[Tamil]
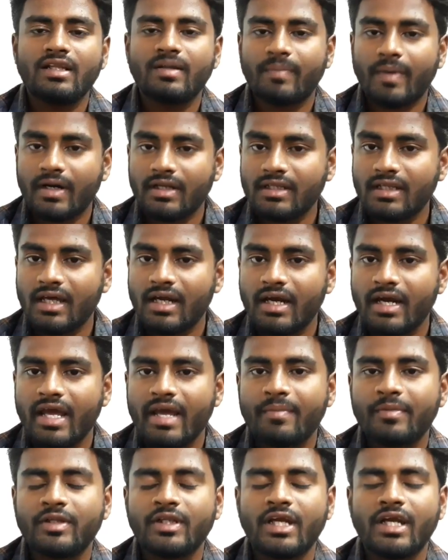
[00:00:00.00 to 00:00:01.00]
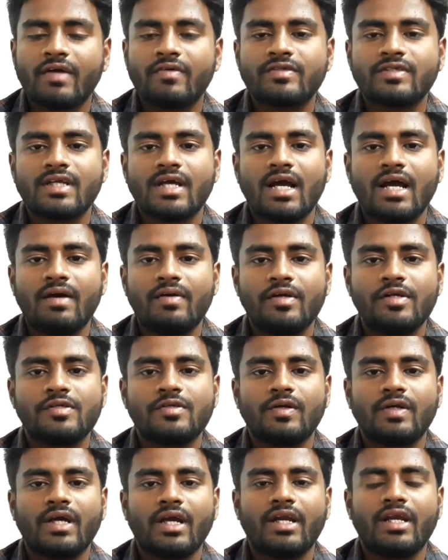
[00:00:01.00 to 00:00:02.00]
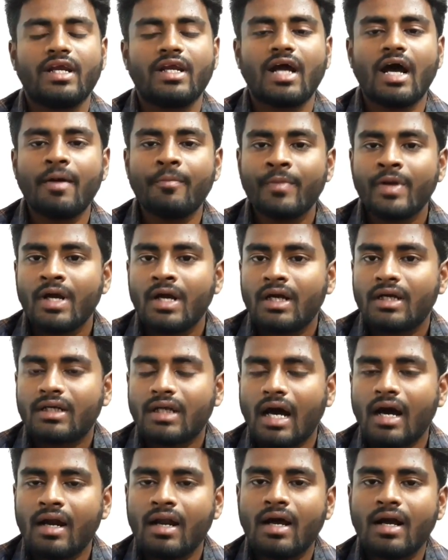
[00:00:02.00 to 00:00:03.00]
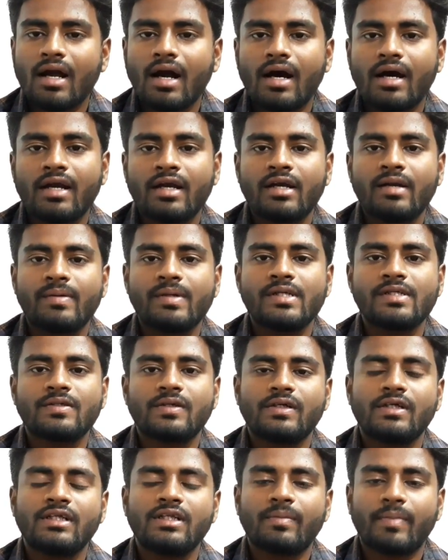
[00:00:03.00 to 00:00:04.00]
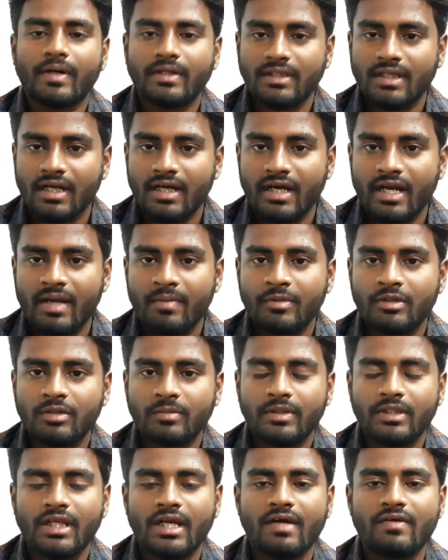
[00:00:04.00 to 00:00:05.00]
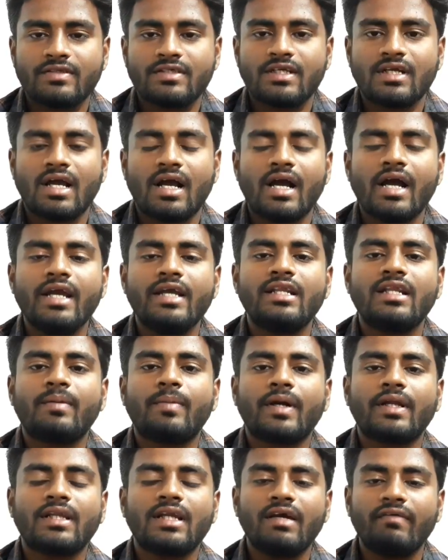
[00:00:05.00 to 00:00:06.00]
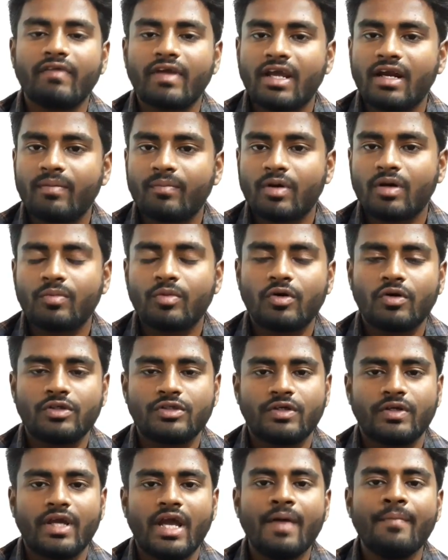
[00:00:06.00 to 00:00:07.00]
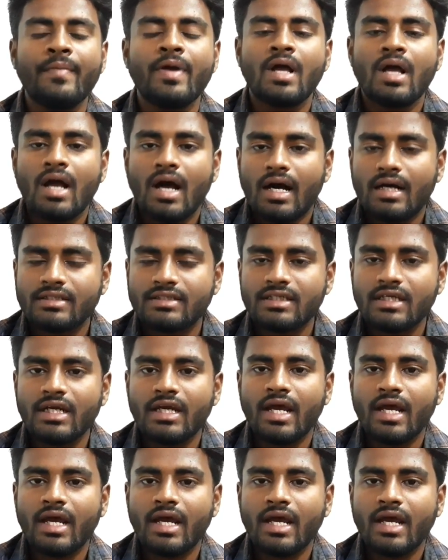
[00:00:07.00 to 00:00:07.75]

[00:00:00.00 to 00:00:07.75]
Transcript: இந்த படத்துக்கான நேம் வந்து என்ன வச்சிருக்காங்க அப்படின்னு சொல்லிட்டு கேட்டிங்கன்னா டானா காரன் அப்படின்னு சொல்லிட்டு இந்த படத்துக்கான நேம் வந்து பார்த்தீங்கன்னா வச்சிருக்காங்க இந்த படத்தில் விக்ரம் பிரபு கோஜோடைய அஞ்சலி